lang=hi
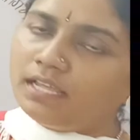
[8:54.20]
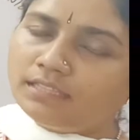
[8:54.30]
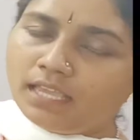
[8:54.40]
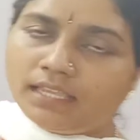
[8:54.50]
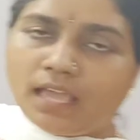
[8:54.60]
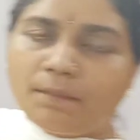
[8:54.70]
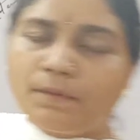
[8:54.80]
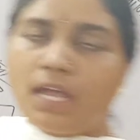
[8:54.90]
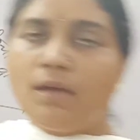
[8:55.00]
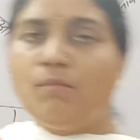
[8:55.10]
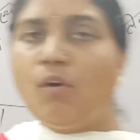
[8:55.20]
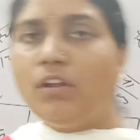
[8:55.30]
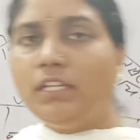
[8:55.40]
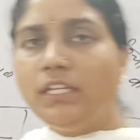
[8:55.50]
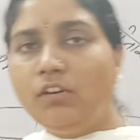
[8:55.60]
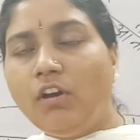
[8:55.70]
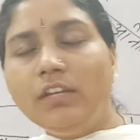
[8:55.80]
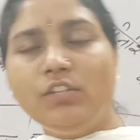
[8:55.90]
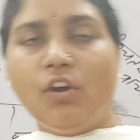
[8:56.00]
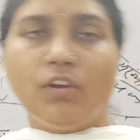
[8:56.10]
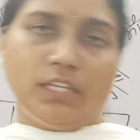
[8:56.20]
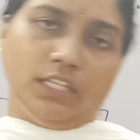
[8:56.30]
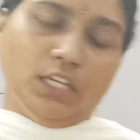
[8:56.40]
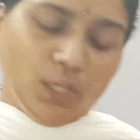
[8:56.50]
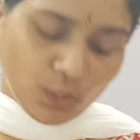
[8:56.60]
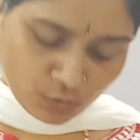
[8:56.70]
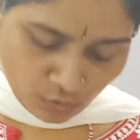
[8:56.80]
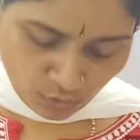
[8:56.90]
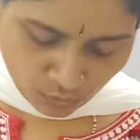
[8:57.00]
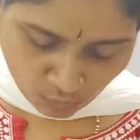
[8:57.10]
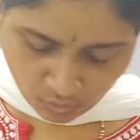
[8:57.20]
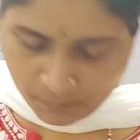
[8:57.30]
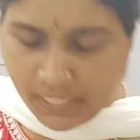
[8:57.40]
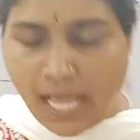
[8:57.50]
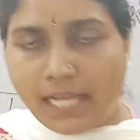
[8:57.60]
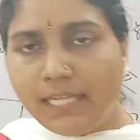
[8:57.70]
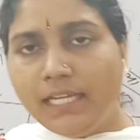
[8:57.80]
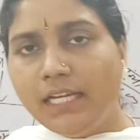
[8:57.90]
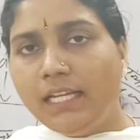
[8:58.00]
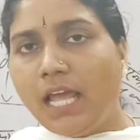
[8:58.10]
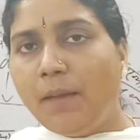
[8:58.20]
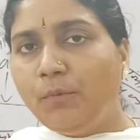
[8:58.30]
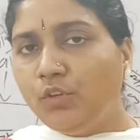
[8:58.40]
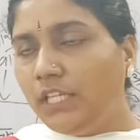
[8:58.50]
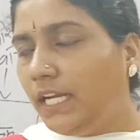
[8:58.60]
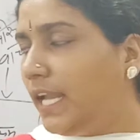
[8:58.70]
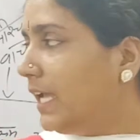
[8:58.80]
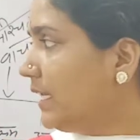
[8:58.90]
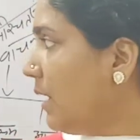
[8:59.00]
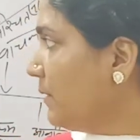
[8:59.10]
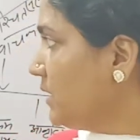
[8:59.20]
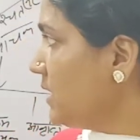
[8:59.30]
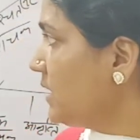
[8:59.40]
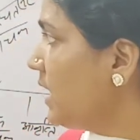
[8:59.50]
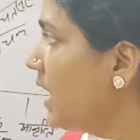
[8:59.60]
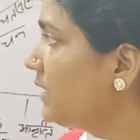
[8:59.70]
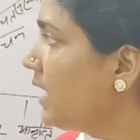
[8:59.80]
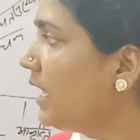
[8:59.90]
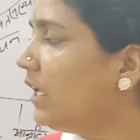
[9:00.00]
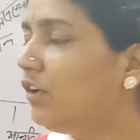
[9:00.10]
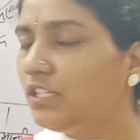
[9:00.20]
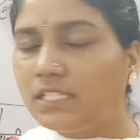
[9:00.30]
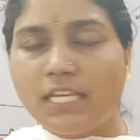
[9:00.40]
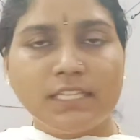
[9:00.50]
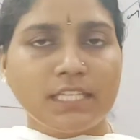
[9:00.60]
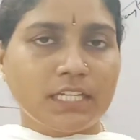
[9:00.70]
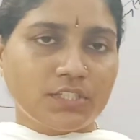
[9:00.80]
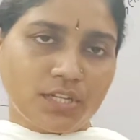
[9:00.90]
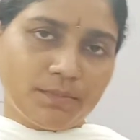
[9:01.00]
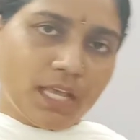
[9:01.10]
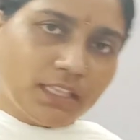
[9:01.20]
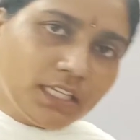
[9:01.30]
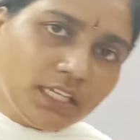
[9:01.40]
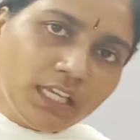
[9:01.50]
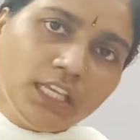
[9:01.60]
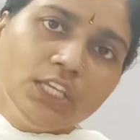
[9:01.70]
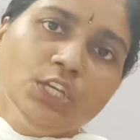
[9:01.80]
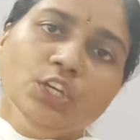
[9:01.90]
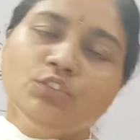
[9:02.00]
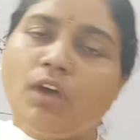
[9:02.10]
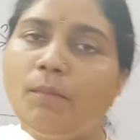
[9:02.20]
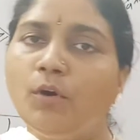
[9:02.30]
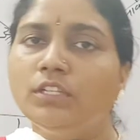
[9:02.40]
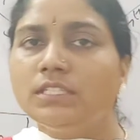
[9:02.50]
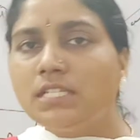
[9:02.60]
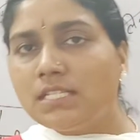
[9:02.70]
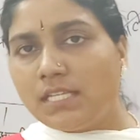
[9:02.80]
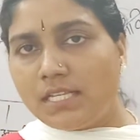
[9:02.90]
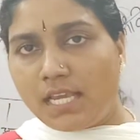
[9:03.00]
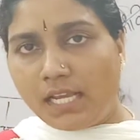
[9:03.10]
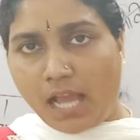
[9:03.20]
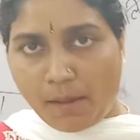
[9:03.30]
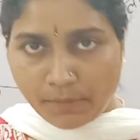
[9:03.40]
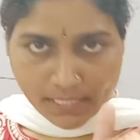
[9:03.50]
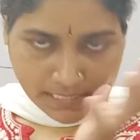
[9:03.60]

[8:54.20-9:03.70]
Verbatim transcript: आता है आपका मौलिक और यौगिक तो कुल मिला के अगर आपको ये डायग्राम अच्छे से आता है और इसके अंतर्गत शब्द आते हैं तो आप बहुत अच्छे से ये काम कर